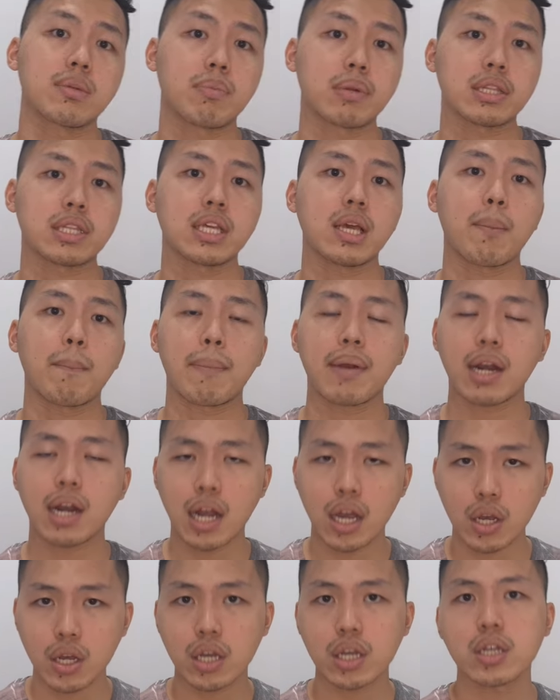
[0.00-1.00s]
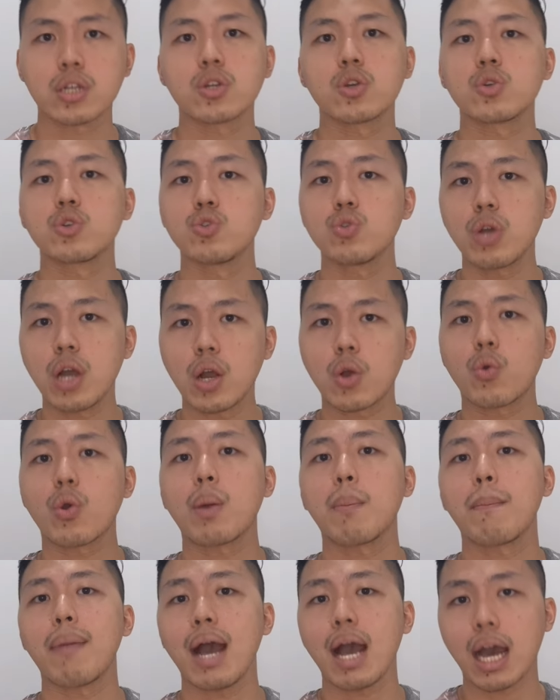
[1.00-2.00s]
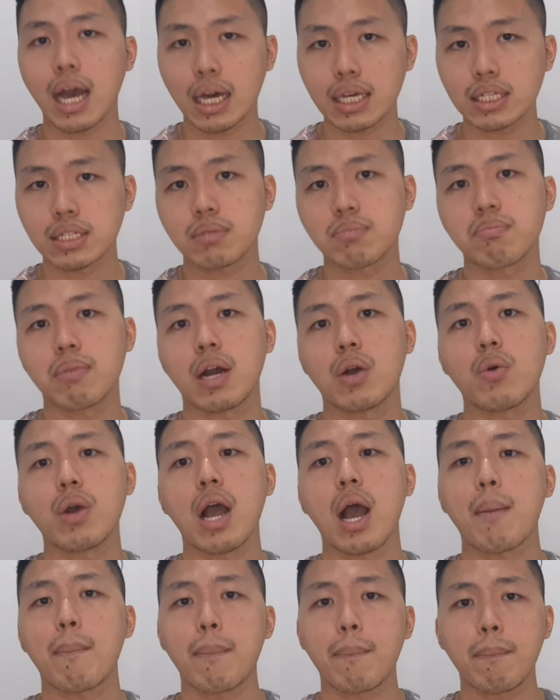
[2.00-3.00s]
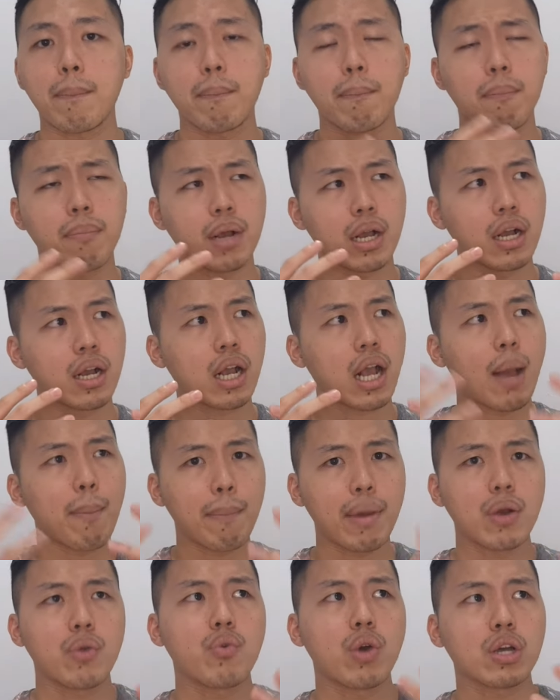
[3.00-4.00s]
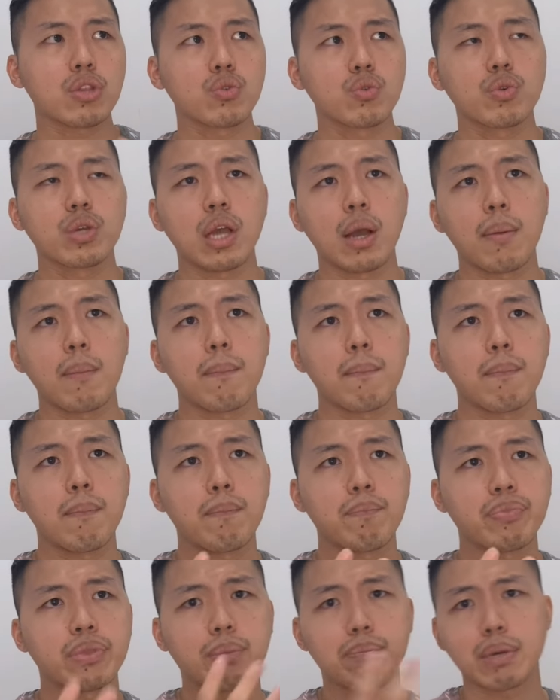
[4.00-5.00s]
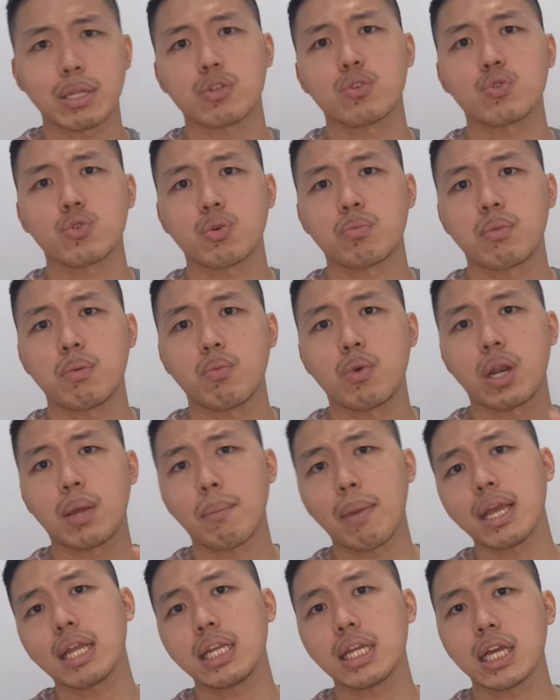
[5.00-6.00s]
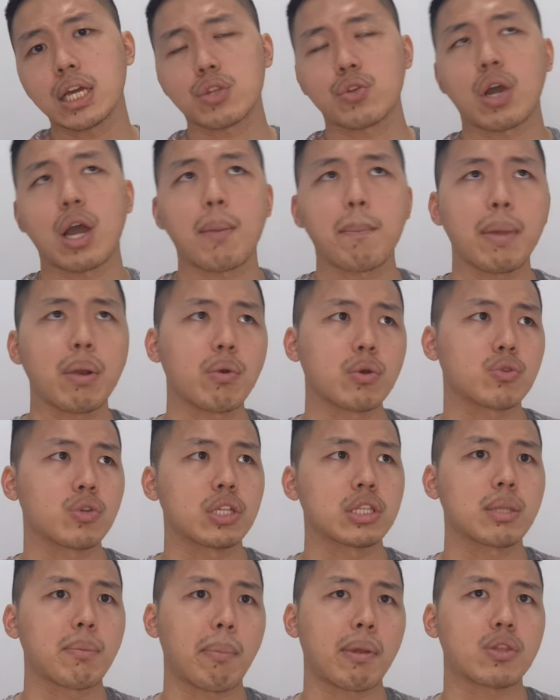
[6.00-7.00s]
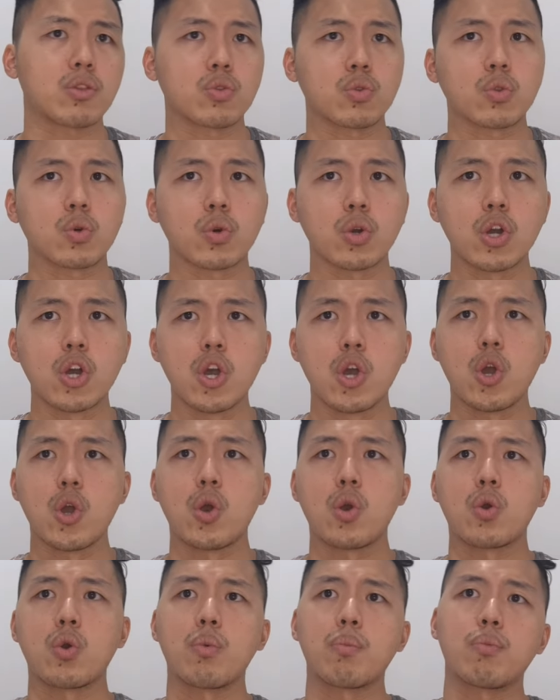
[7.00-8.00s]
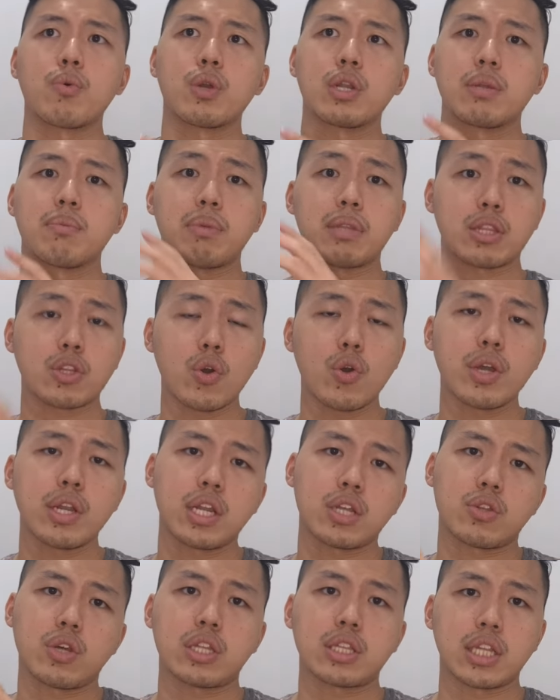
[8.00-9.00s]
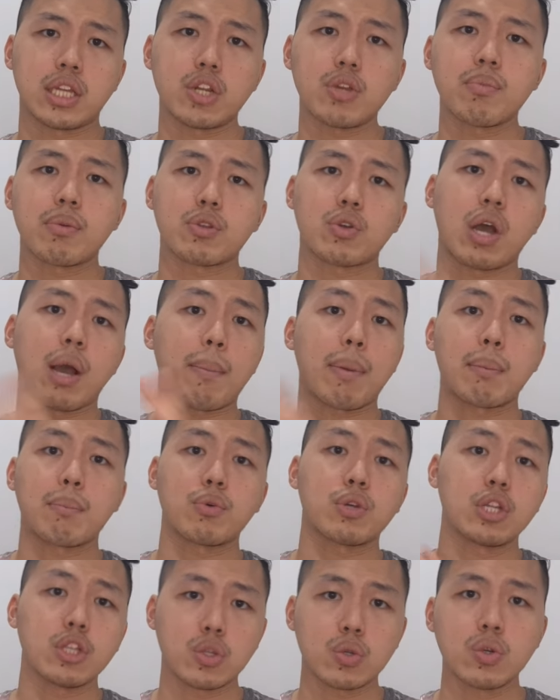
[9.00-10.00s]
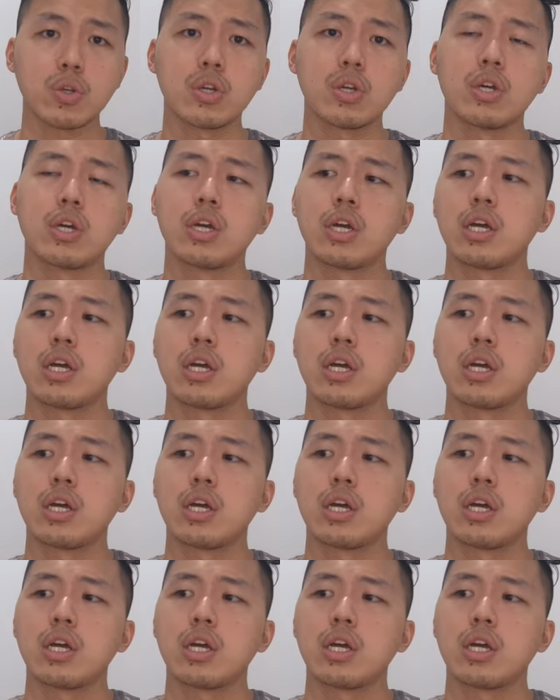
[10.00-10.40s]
seperti yang pernah juga gue bahas bahwa eh, kapan waktu yang tepat untuk memulai mining atau kapan waktu yang tepat untuk ngumpulin Bitcoin atau Ethereum atau kapanpun itu